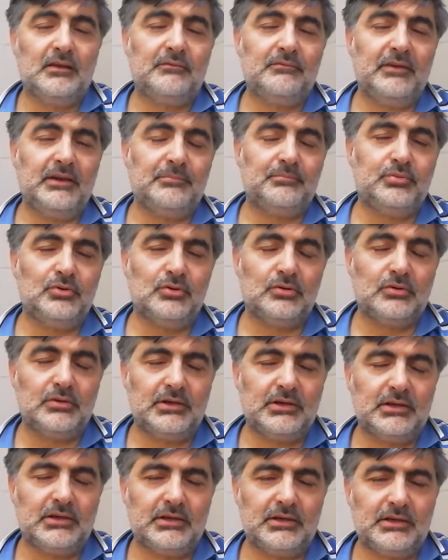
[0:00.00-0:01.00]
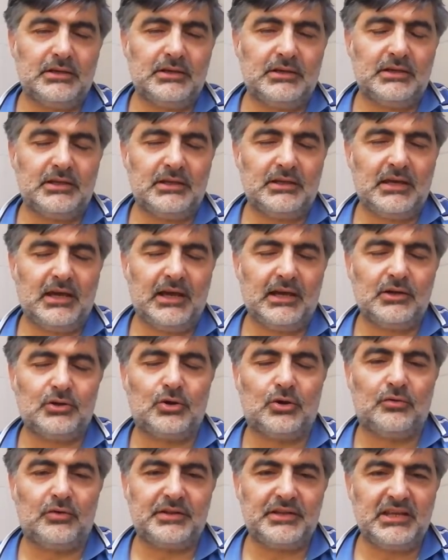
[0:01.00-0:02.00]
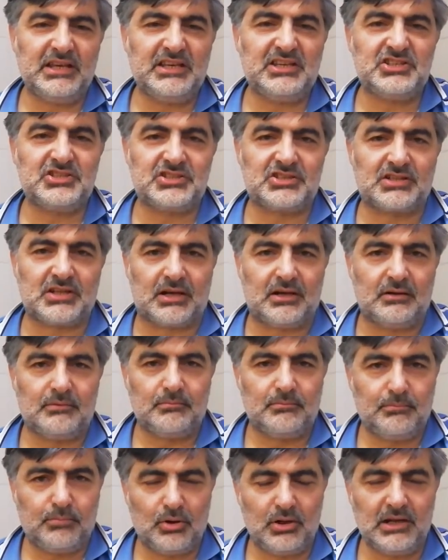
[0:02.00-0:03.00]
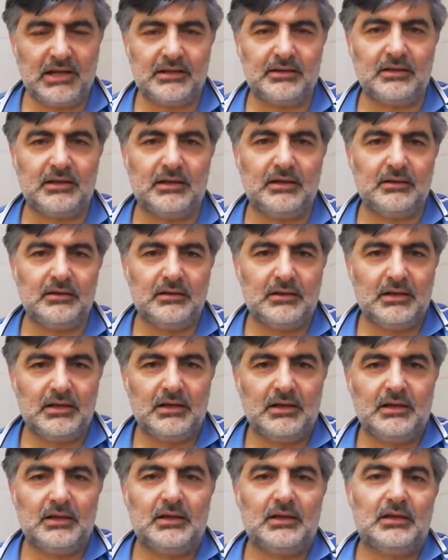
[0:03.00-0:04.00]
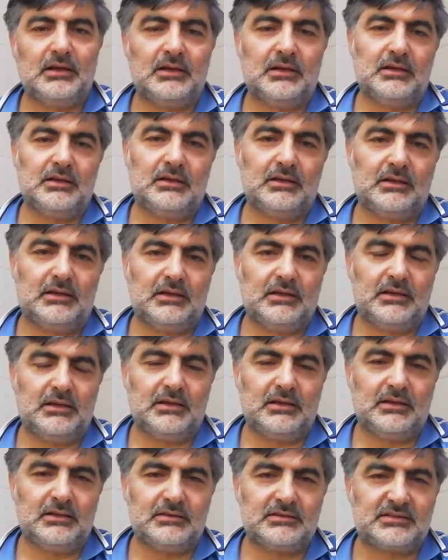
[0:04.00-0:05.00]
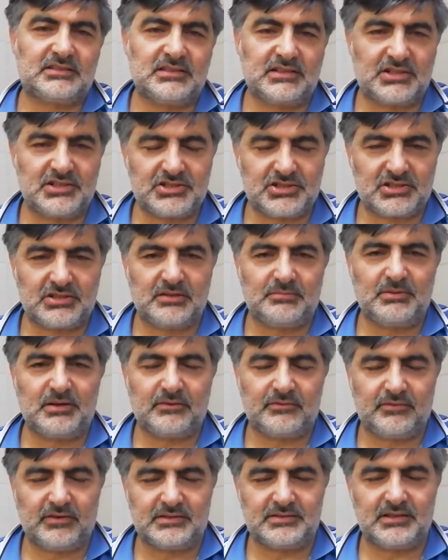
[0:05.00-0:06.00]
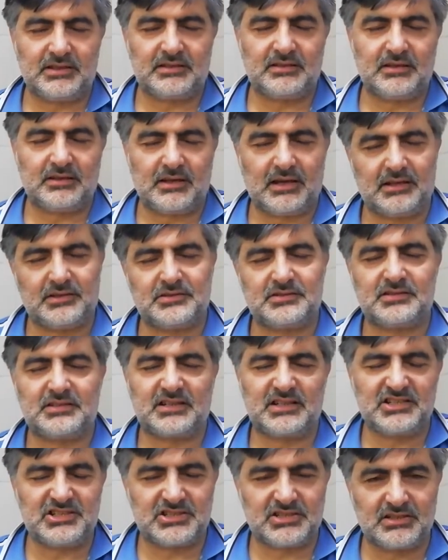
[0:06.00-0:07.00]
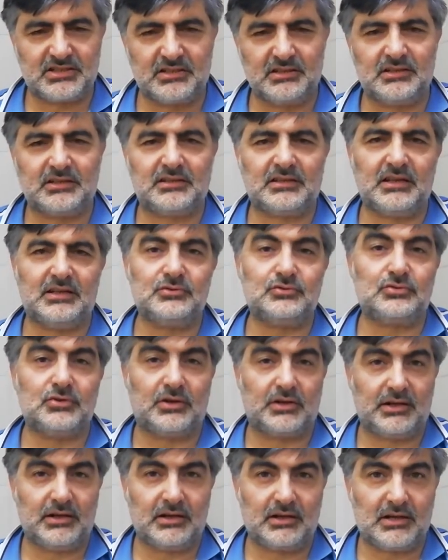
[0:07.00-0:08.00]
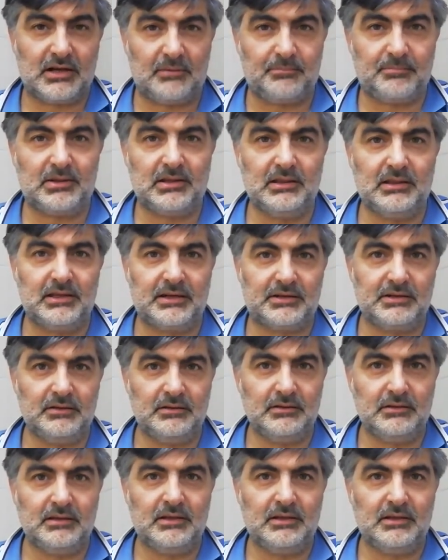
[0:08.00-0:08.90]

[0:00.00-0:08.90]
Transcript: Ve bu e, her kovana iki çıta polenliği e, sıkıştırmak vaziyetin yani sıkıştırıldıktan sonra kapalıları